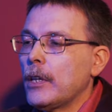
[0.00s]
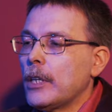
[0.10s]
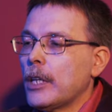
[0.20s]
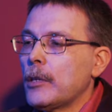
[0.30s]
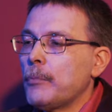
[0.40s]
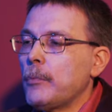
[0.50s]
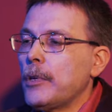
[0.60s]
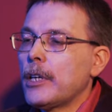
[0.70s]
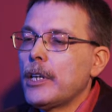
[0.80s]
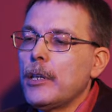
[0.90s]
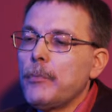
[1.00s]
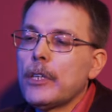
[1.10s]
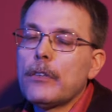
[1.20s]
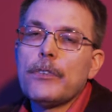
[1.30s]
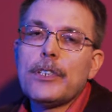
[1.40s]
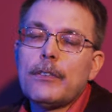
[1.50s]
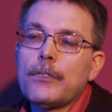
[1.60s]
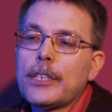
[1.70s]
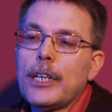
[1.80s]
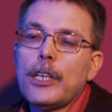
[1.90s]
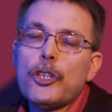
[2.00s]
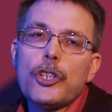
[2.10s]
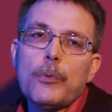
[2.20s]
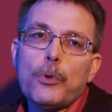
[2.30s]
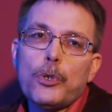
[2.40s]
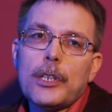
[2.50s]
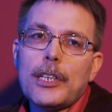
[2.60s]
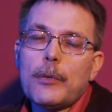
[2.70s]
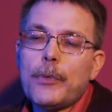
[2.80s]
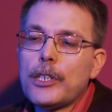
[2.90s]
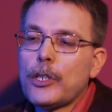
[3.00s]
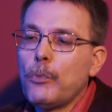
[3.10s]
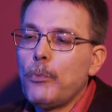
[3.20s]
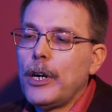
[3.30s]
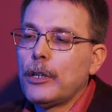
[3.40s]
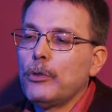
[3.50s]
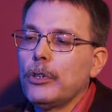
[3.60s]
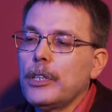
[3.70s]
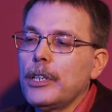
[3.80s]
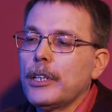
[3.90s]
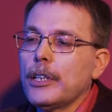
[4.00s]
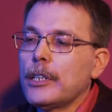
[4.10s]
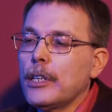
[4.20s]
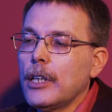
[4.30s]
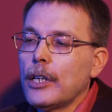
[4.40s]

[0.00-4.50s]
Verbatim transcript: Так, например, элемент, восходящий к протогерманскому «макон» — «делать»,